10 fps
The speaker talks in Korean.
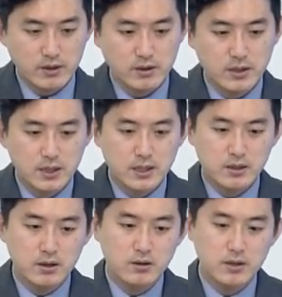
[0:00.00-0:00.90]
그래서
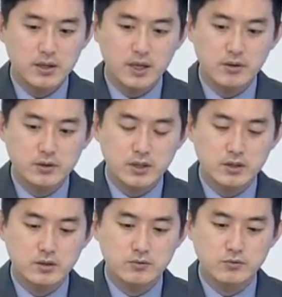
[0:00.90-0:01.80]
이런 거에 대한
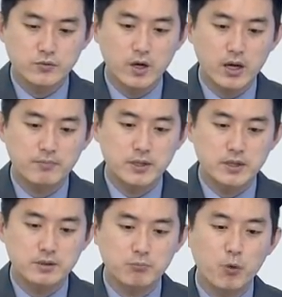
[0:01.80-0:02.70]
이제
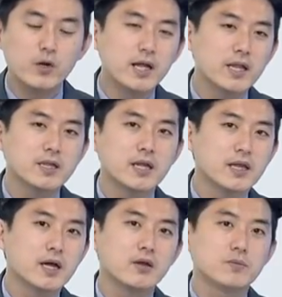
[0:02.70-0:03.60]
우려감들은 몰랐을 땐
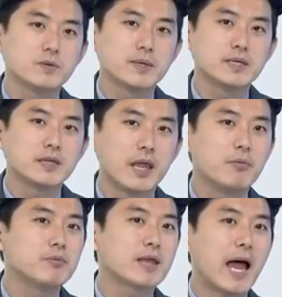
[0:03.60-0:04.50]
상관이 없지만 이제
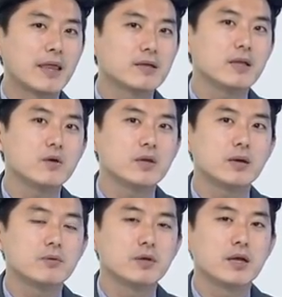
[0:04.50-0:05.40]
대부분 다 아는
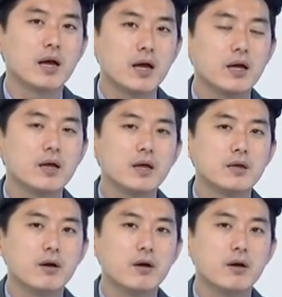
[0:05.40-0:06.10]
내용이다 보니까 그렇죠.